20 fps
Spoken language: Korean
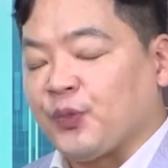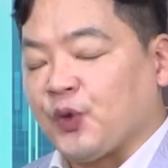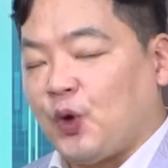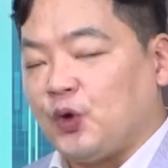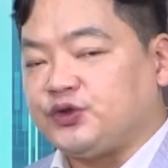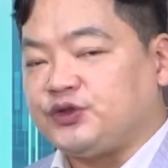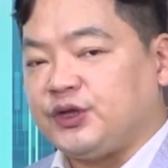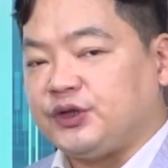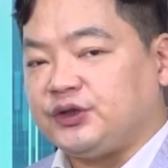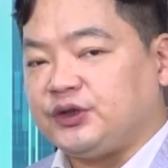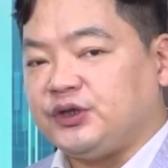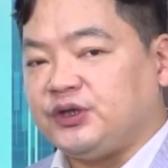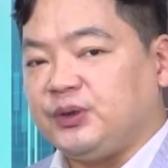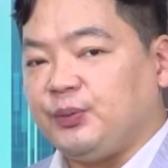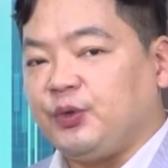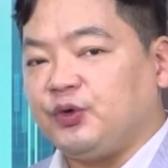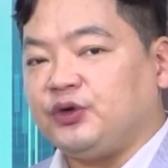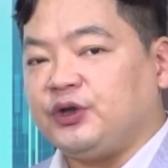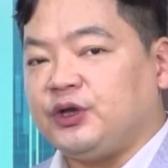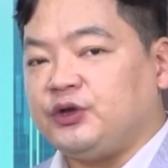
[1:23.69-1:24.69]
어쨌든
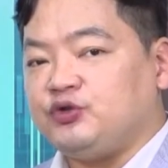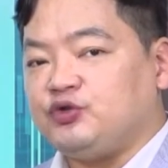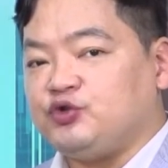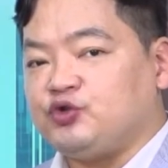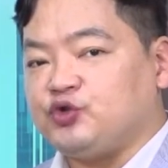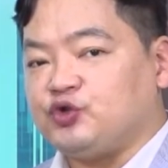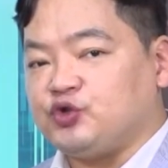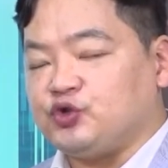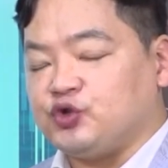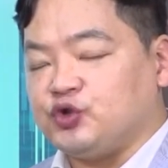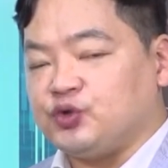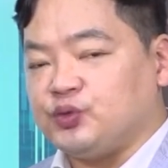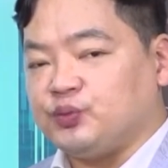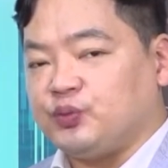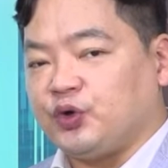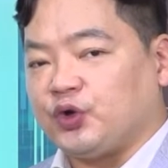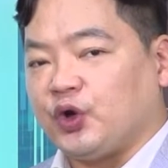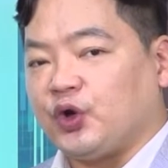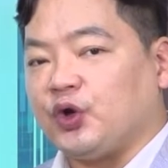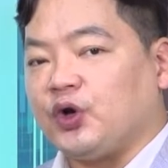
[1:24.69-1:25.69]
이번 한 주
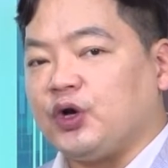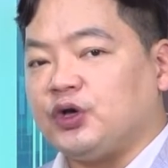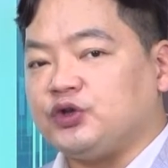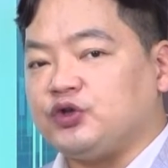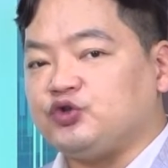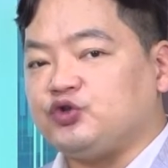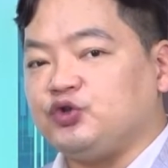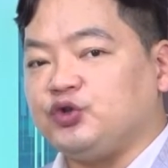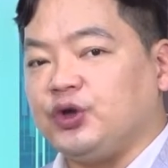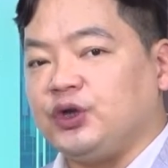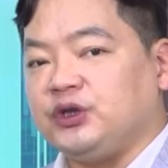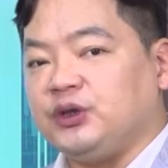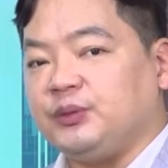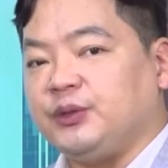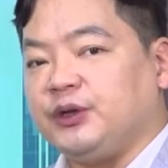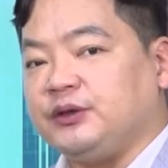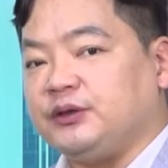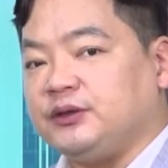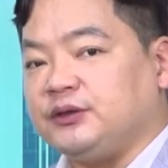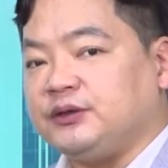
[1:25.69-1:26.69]
뭐 여러 가지 중요한
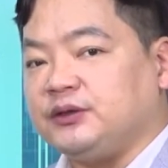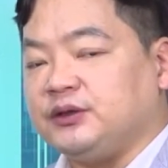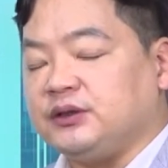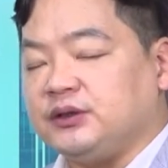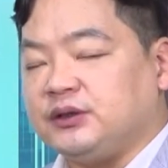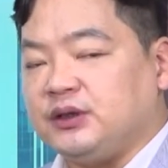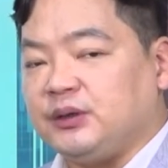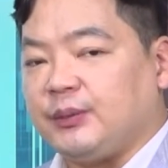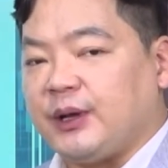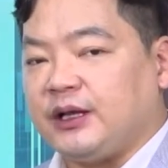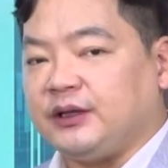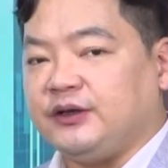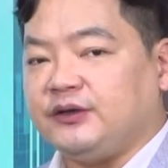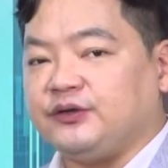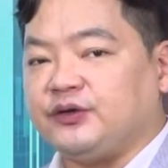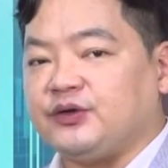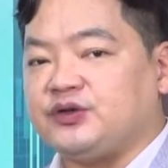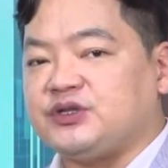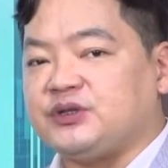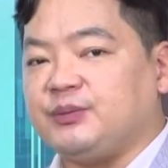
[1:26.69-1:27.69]
이벤트들이 많이
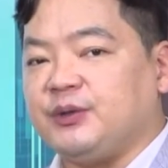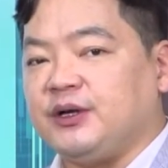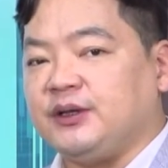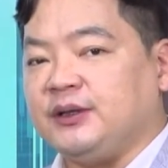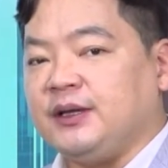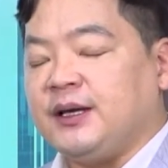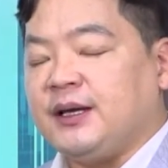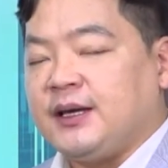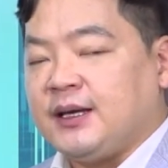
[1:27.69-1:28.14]
있었지만